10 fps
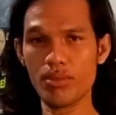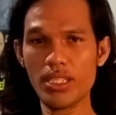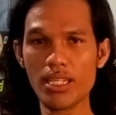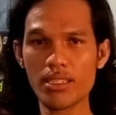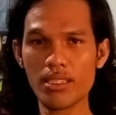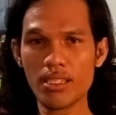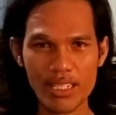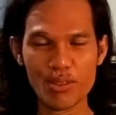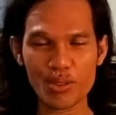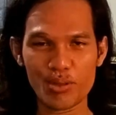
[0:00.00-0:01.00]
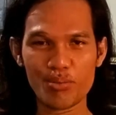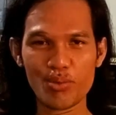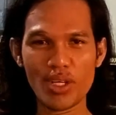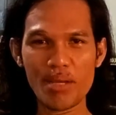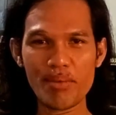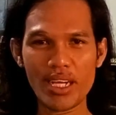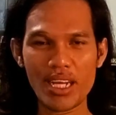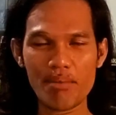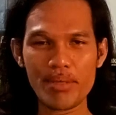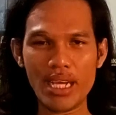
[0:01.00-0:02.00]
Kemudian Dedot mulai
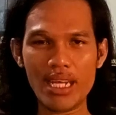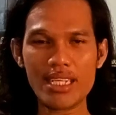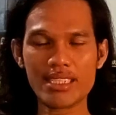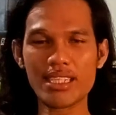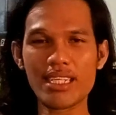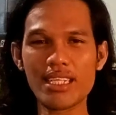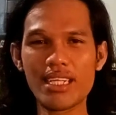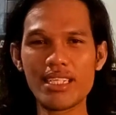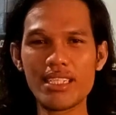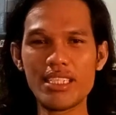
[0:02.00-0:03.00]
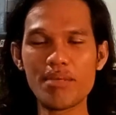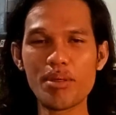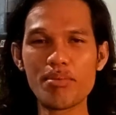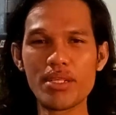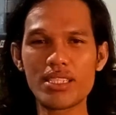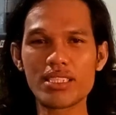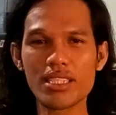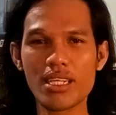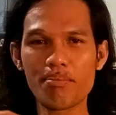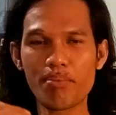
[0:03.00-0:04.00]
mengalami hal yang sangat aneh. Ia
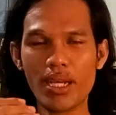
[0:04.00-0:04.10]
memeriksa